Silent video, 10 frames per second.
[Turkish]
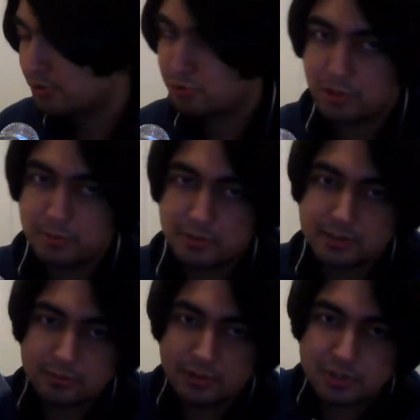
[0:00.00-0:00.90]
Şöyle bir
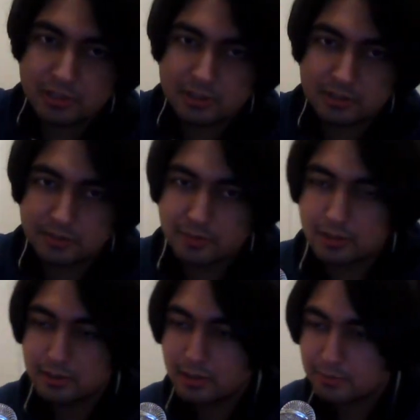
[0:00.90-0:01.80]
resim bile çektirdim
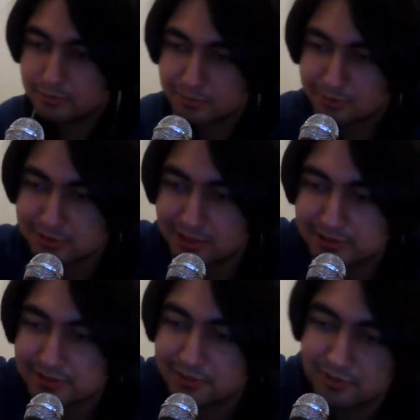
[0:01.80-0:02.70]
yani Game of Thrones
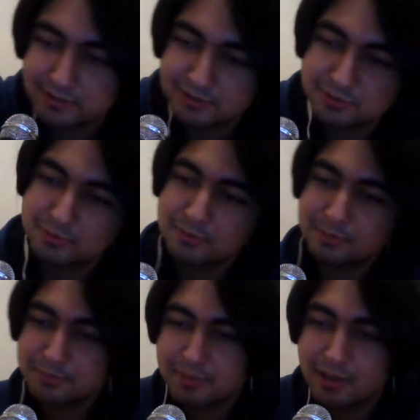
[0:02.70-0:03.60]
tahtında falan çok
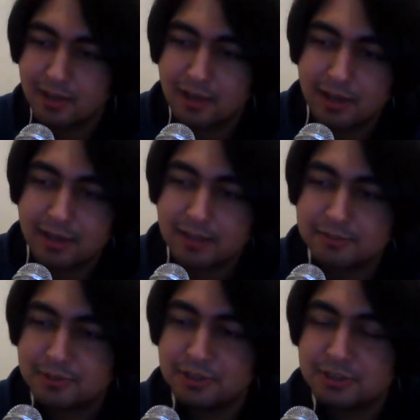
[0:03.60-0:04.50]

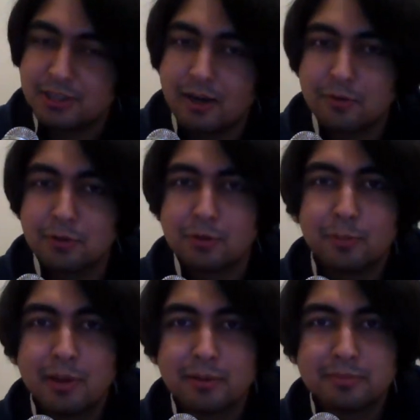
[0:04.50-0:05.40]
hiç de hava
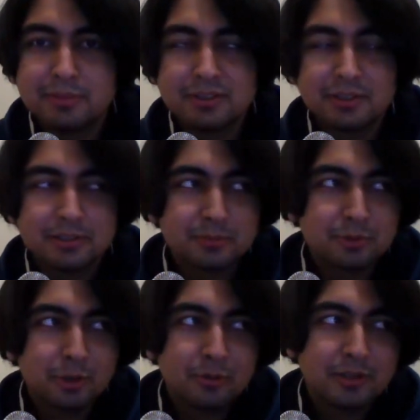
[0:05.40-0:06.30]
olmayan bir resim
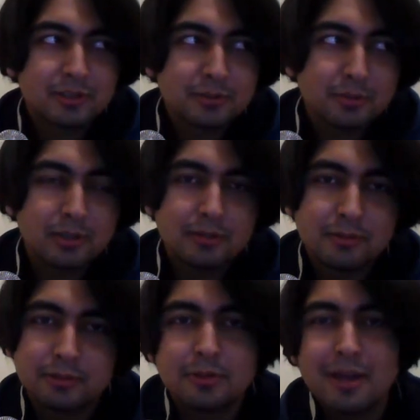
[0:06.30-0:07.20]
son derece böyle
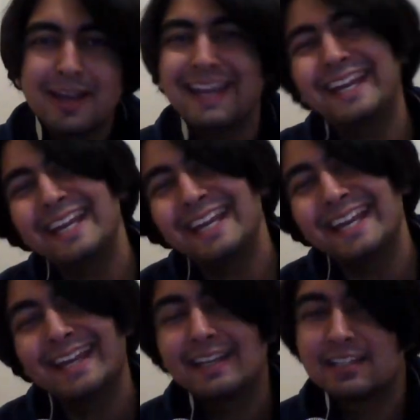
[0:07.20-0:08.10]
yani hey
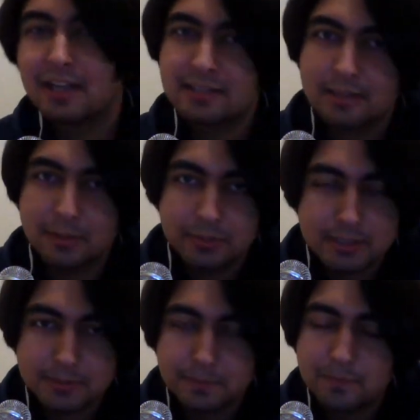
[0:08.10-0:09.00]
tarzından bir
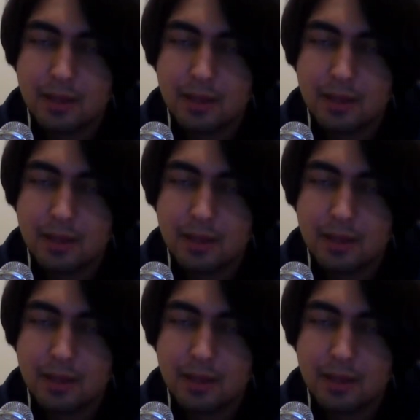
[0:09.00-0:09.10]
resim.